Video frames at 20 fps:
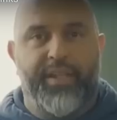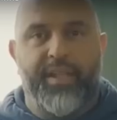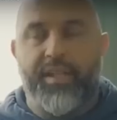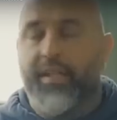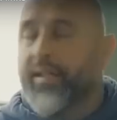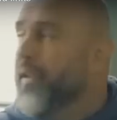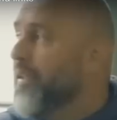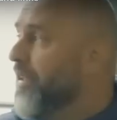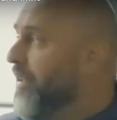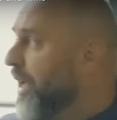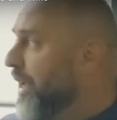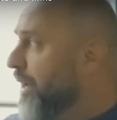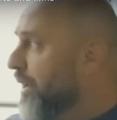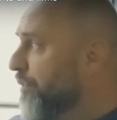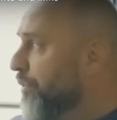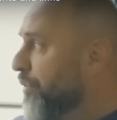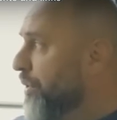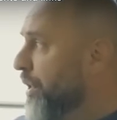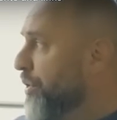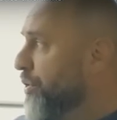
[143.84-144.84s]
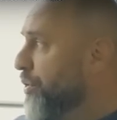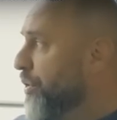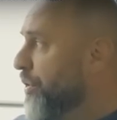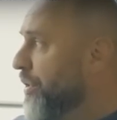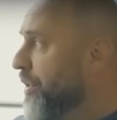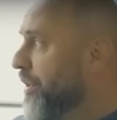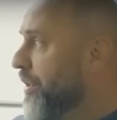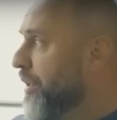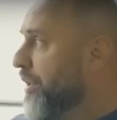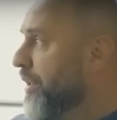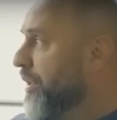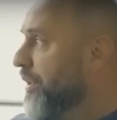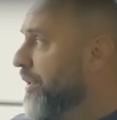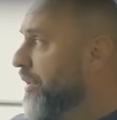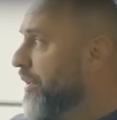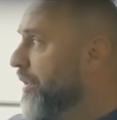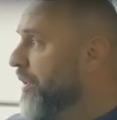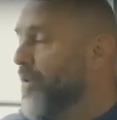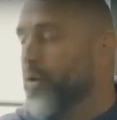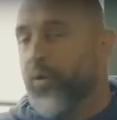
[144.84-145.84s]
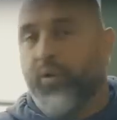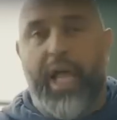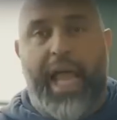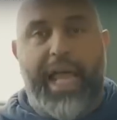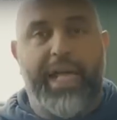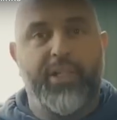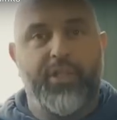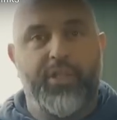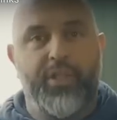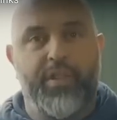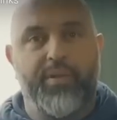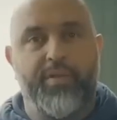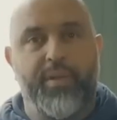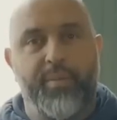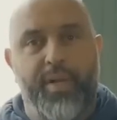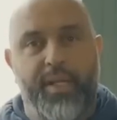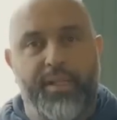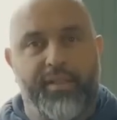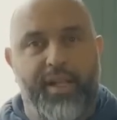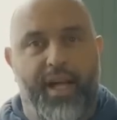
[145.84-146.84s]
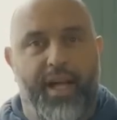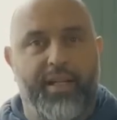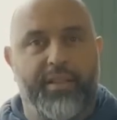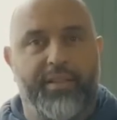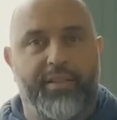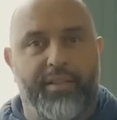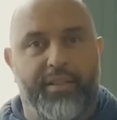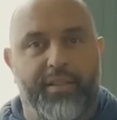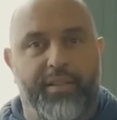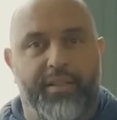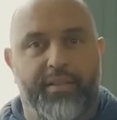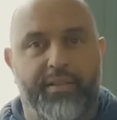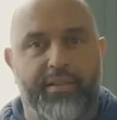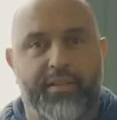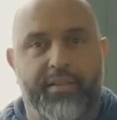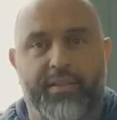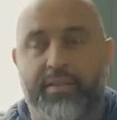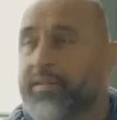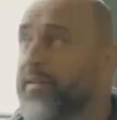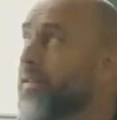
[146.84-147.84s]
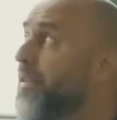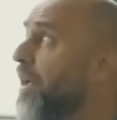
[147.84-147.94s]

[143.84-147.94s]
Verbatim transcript: Hier in einer wunderschönen Location, wie man sagt, in